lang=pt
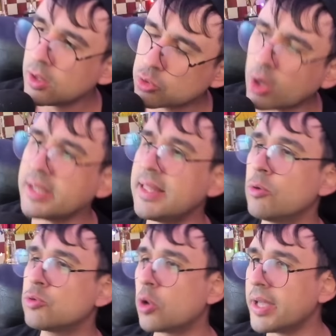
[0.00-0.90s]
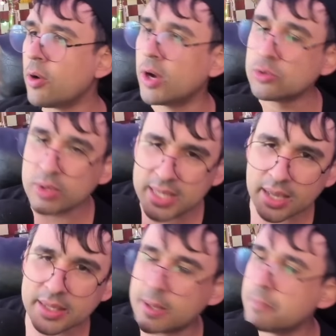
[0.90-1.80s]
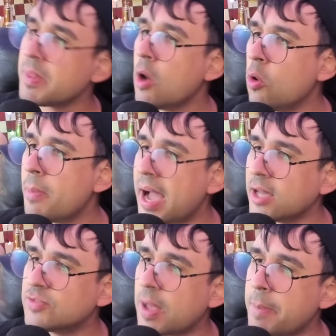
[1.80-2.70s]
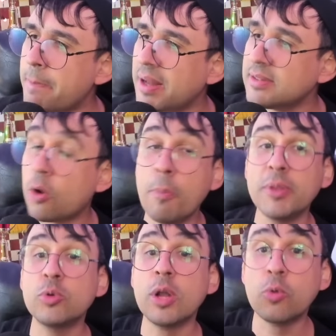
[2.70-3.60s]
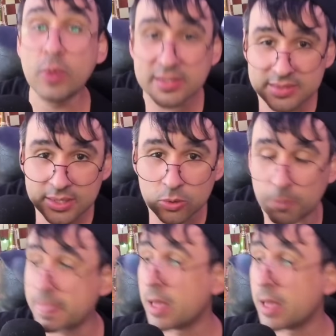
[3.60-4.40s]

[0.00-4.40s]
torre D1, torre E8 e aqui o Magnus vai preparando a ruptura com E5.